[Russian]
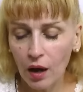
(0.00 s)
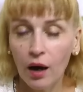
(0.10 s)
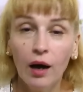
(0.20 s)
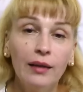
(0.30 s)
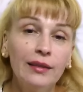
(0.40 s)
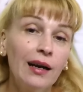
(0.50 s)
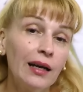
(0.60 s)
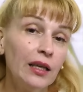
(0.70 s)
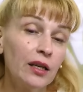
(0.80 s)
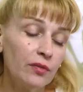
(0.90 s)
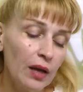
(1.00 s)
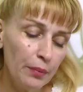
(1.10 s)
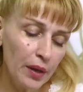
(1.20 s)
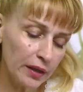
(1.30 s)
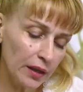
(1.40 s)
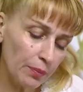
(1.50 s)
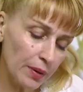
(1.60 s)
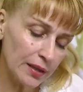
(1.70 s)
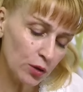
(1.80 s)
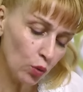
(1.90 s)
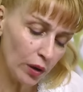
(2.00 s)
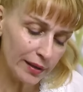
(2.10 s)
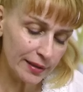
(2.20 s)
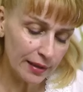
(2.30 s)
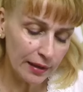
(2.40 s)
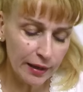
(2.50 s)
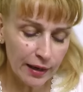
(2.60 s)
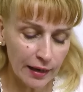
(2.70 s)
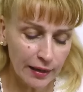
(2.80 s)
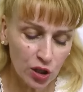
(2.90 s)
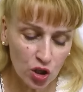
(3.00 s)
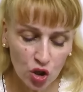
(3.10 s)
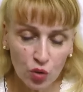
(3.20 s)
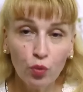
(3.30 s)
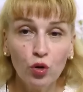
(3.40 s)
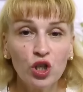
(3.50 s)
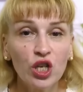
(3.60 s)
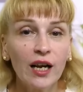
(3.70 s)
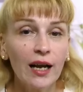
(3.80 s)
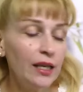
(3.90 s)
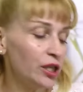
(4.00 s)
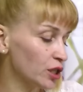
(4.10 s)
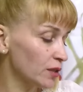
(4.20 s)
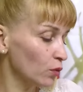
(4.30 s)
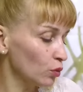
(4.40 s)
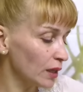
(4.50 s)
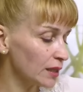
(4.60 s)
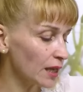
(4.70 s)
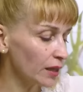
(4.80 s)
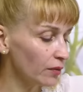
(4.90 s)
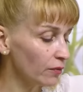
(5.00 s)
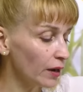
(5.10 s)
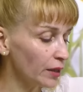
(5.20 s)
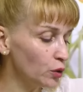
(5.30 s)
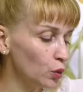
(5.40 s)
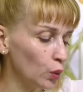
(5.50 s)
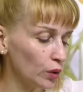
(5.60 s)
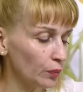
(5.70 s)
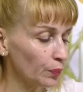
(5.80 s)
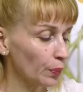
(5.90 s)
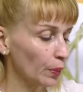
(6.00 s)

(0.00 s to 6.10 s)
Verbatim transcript: А, так они равномерно просолятся и, конечно же, большее количество у нас войдет.